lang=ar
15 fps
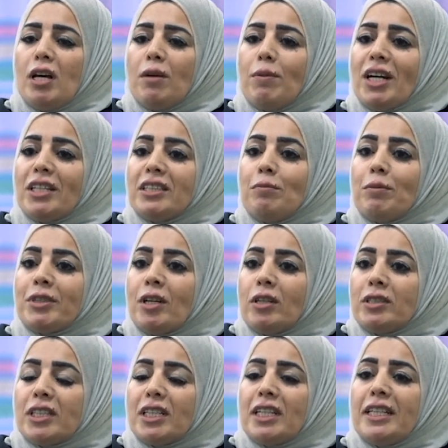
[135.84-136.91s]
بعض
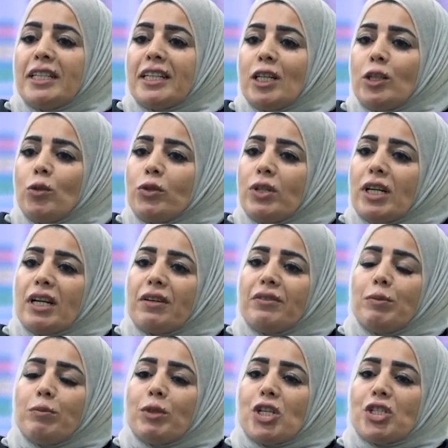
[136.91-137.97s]
المناطق اللي كانوا هناك
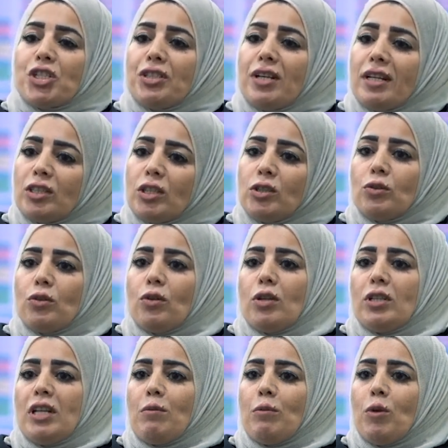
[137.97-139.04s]
في مناشدات
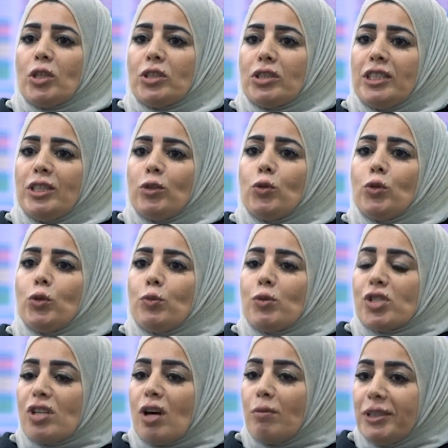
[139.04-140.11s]
انه للمواطنين يكونوا
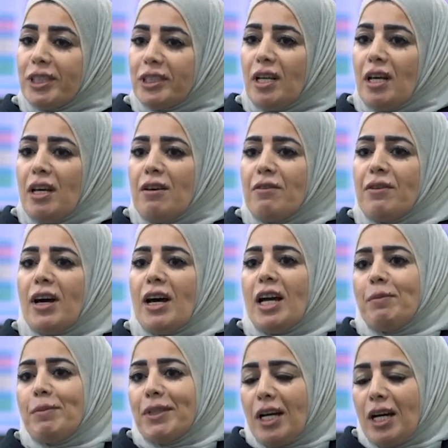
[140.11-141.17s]
مصابين
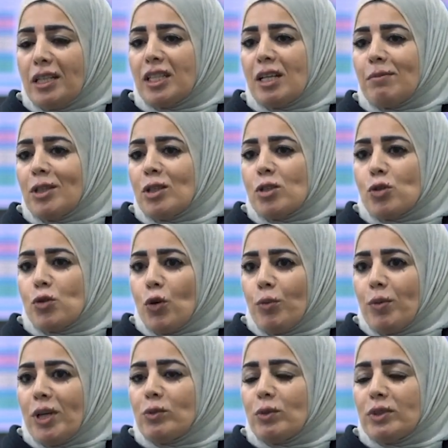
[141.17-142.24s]
فهي من احد كمان
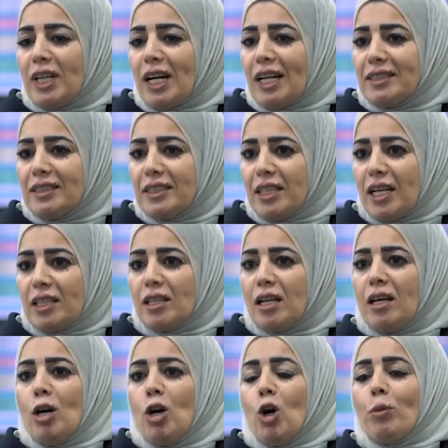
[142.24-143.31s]
الصعوبات والتحديات
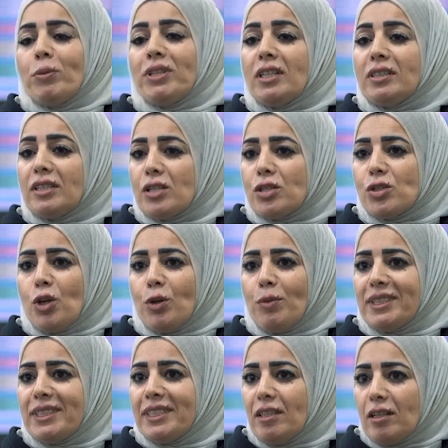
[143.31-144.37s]
ومن أكثر
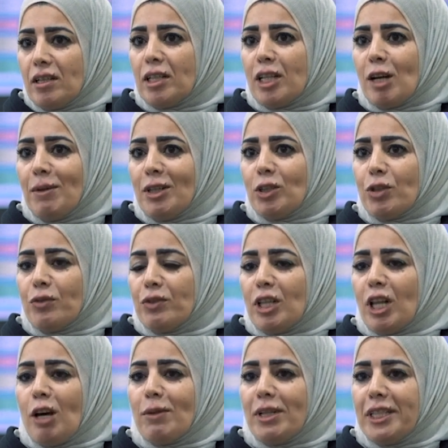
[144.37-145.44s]
الصعوبات هي نقل كمان غرفة
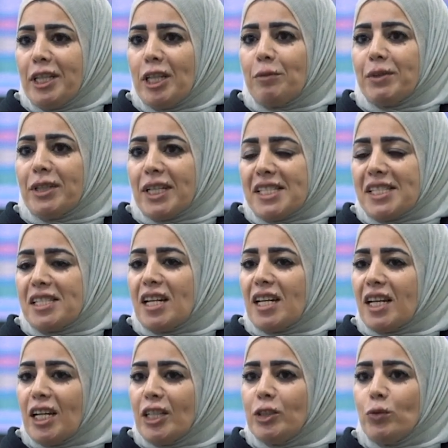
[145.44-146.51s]
العمليات من غزة
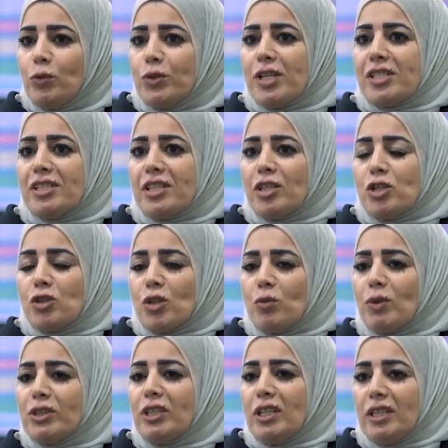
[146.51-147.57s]
لخان يونس نتيجة
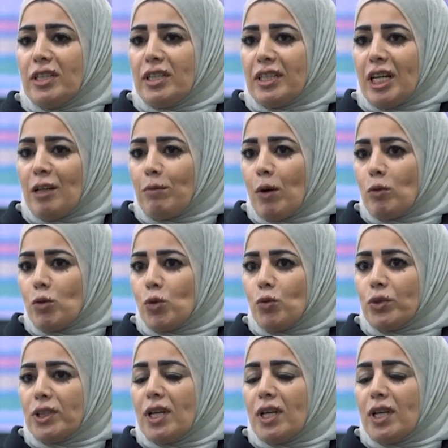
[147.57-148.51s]
الوضع اللي كان موجود